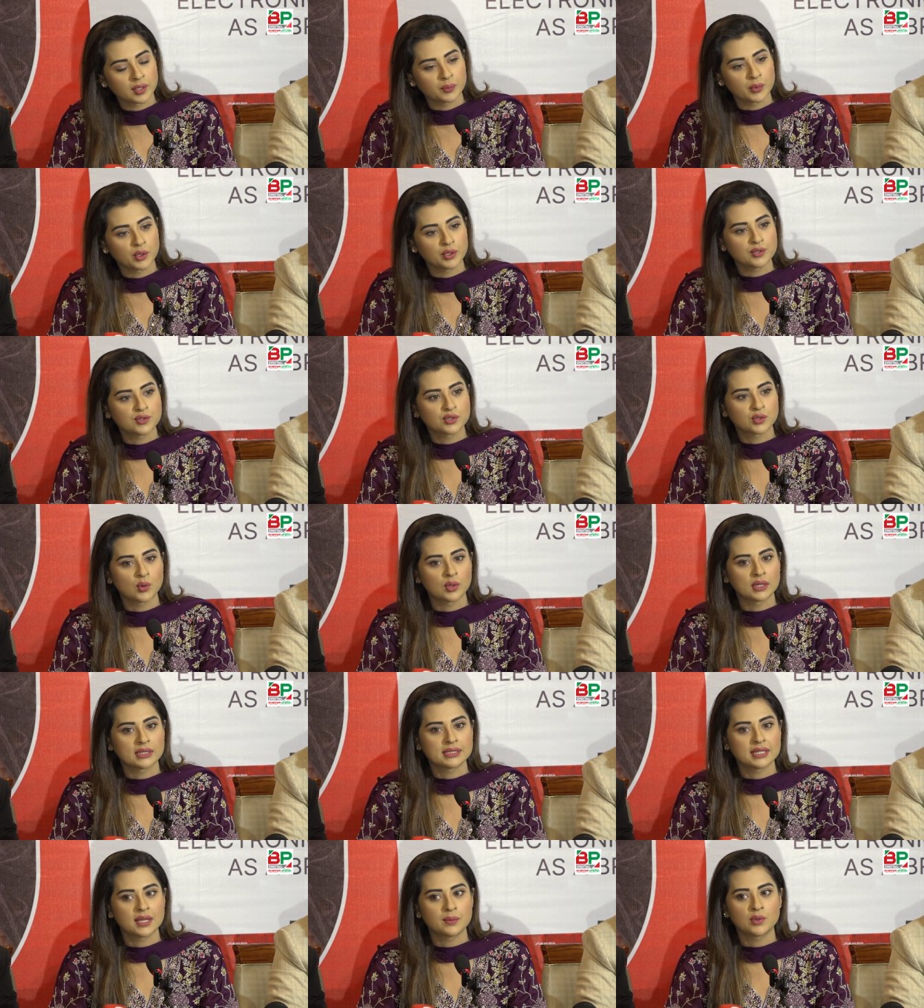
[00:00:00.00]
প্রডিউস
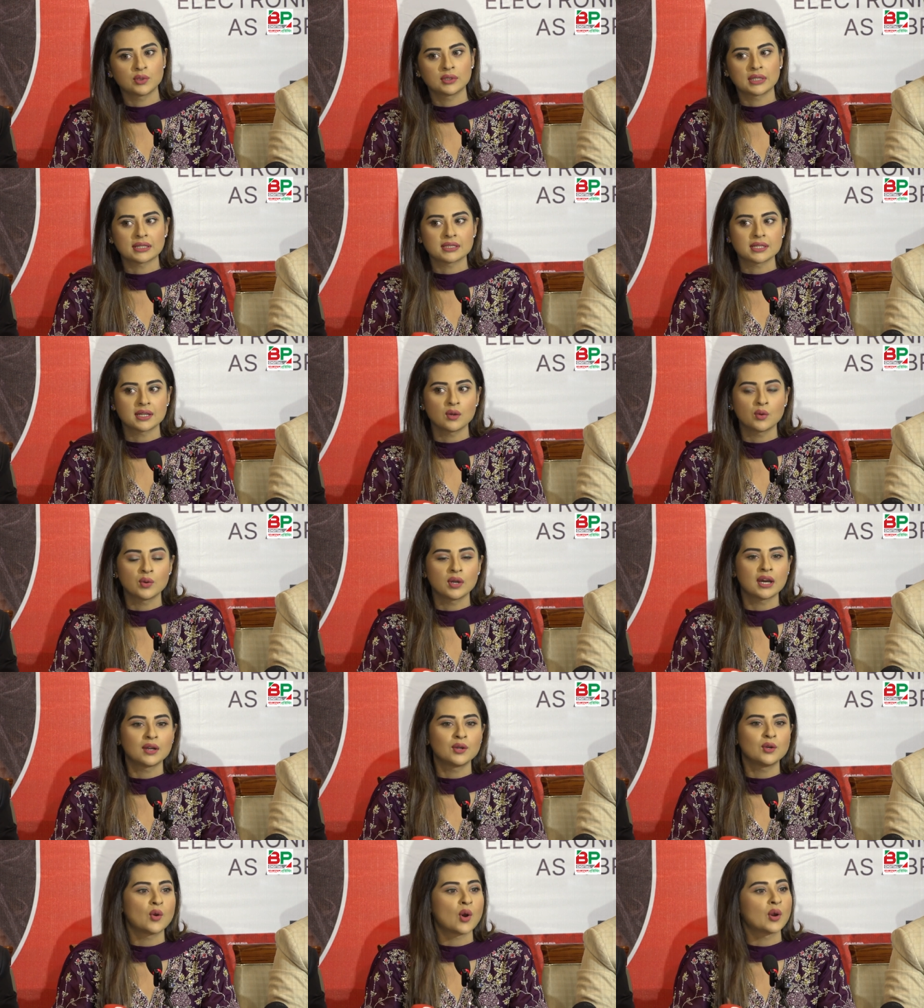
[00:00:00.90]
করেছে এবং তাছাড়া
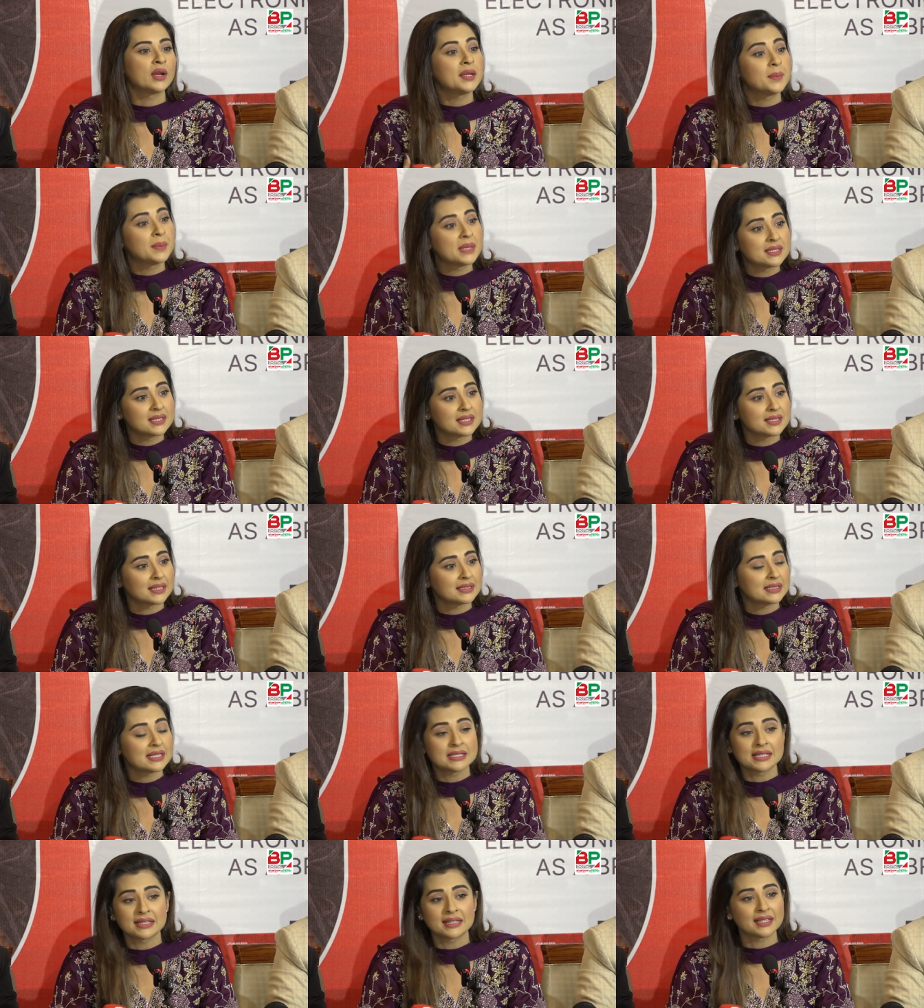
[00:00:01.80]
অন্যান্য অনেক বিজনেস
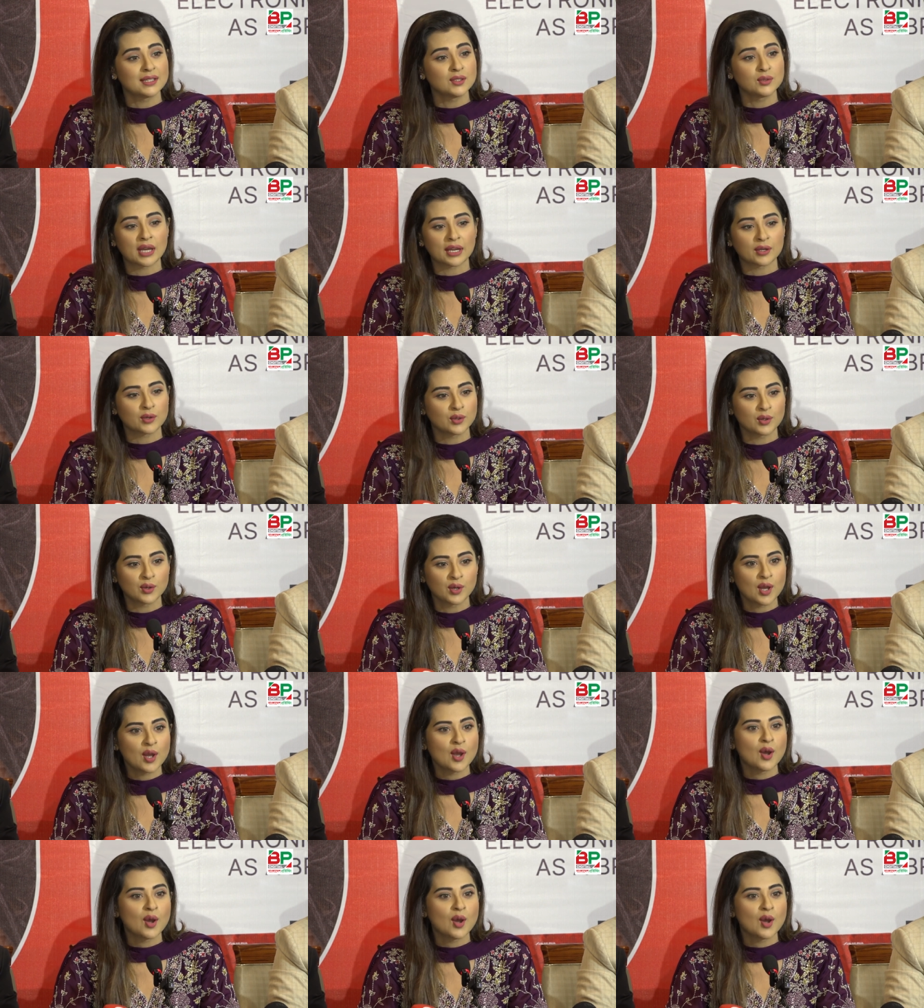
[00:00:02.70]
আছে যেটা কিন্তু এখনও